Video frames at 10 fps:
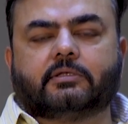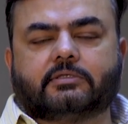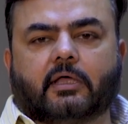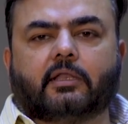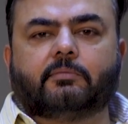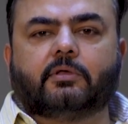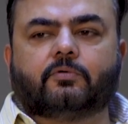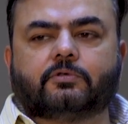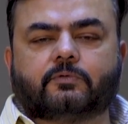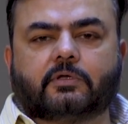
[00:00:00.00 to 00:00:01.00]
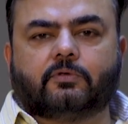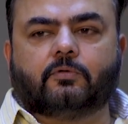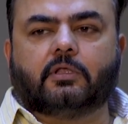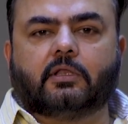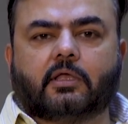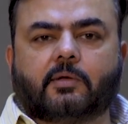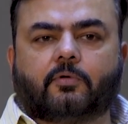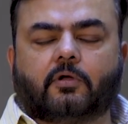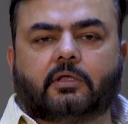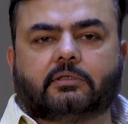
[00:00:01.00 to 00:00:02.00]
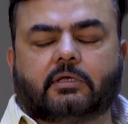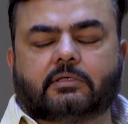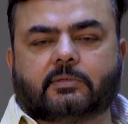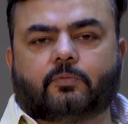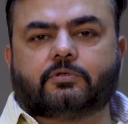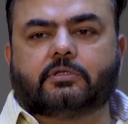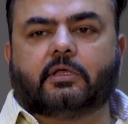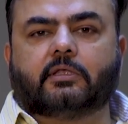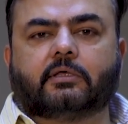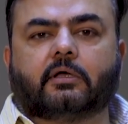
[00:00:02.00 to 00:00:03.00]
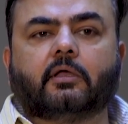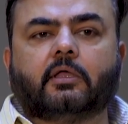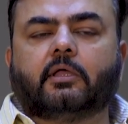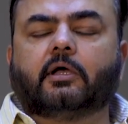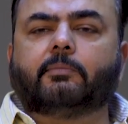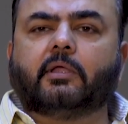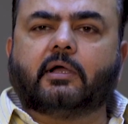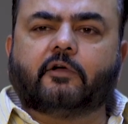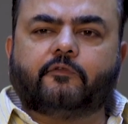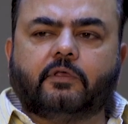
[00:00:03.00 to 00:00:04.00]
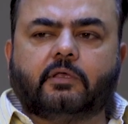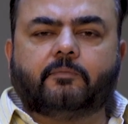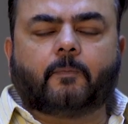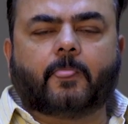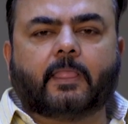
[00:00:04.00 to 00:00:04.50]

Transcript: जाने में उस वक्त क्योंकि नया प्रोडक्ट था सब कुछ नया था हमने काफ़ी